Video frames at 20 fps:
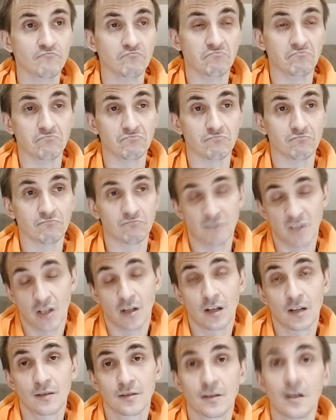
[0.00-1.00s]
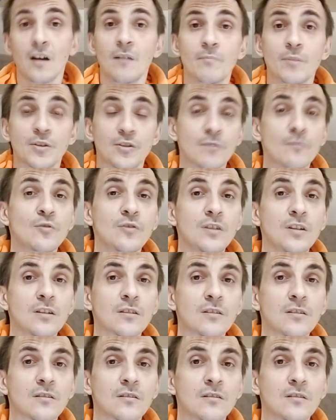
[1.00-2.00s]
Да, да, почему
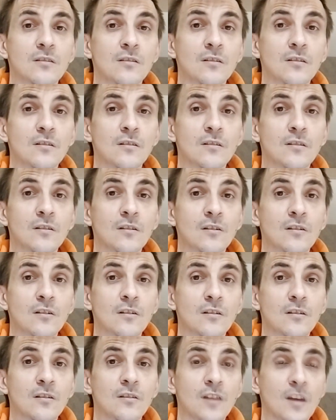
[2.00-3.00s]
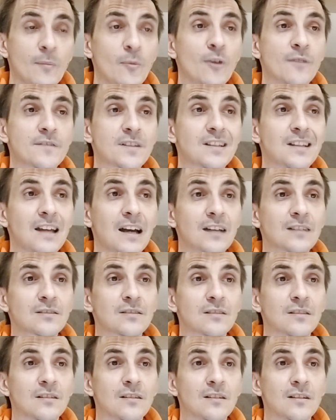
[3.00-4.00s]
нет? На мой
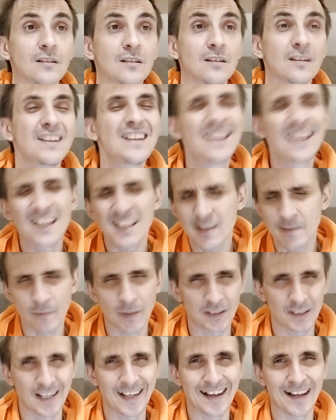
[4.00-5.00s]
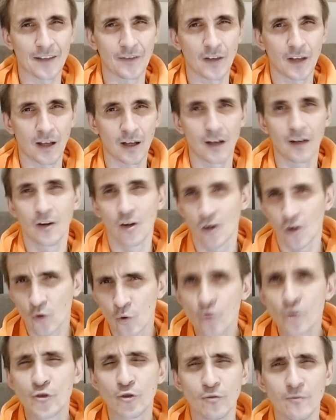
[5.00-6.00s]
взгляд, несмотря на
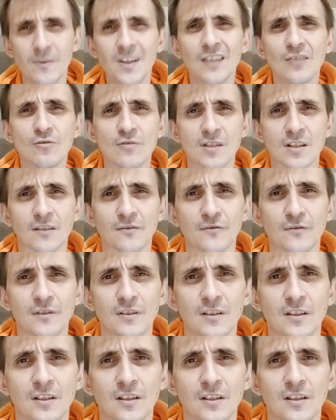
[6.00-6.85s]
кучу минусов